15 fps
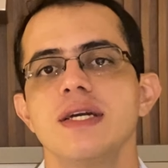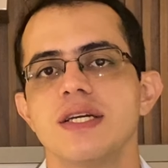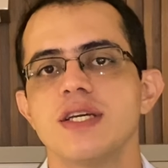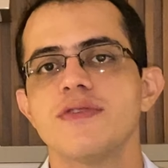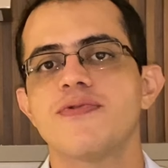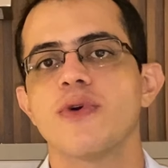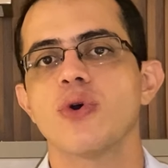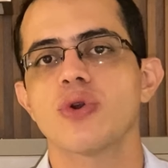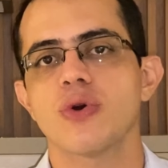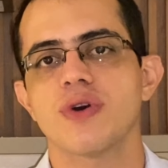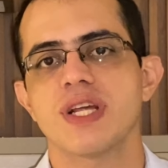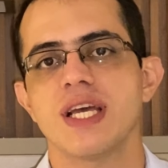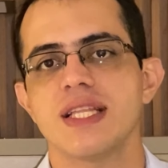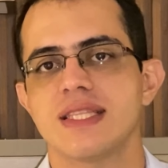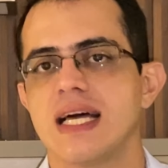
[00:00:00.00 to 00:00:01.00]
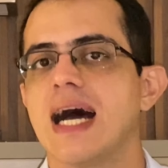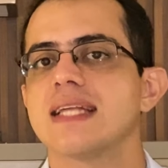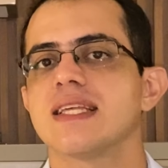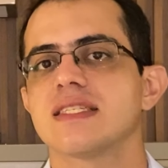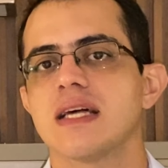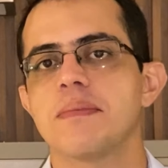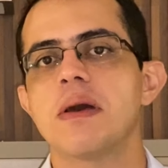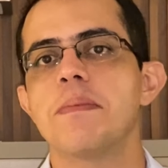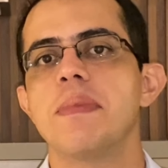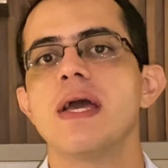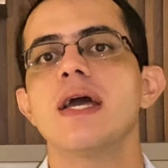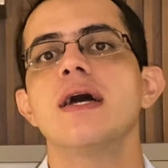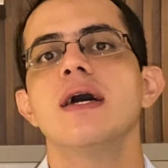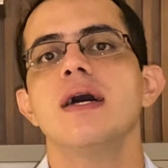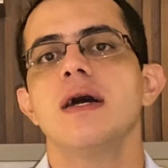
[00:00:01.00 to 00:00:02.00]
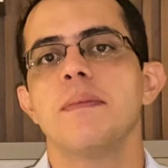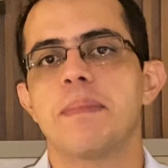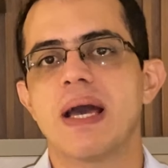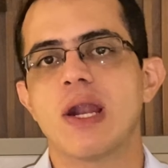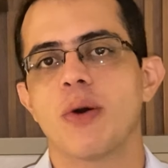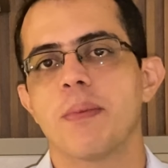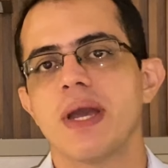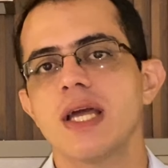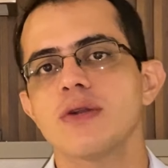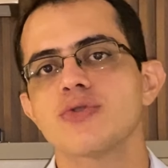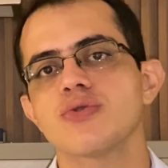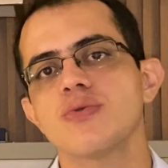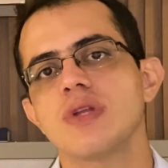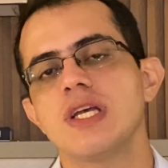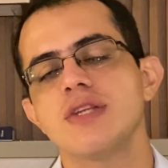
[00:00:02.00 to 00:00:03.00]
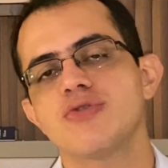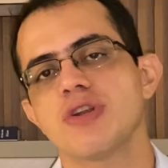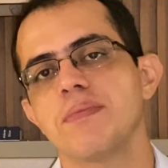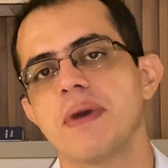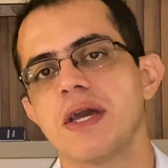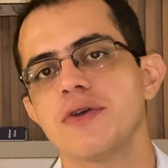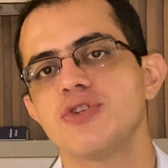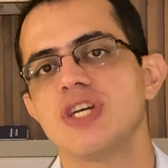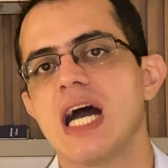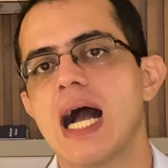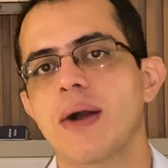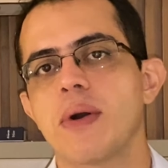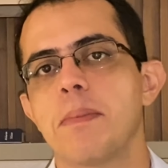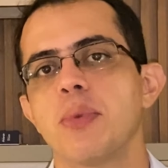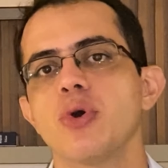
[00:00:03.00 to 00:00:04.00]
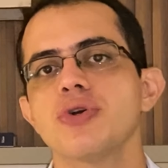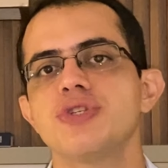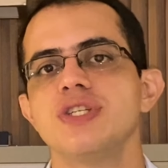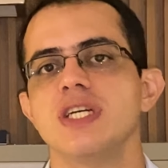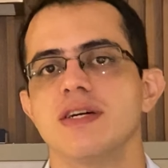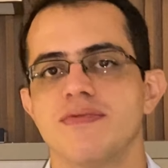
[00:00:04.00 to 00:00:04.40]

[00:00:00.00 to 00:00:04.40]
e foram orientadas a beber pelo menos um litro e meio de água por dia.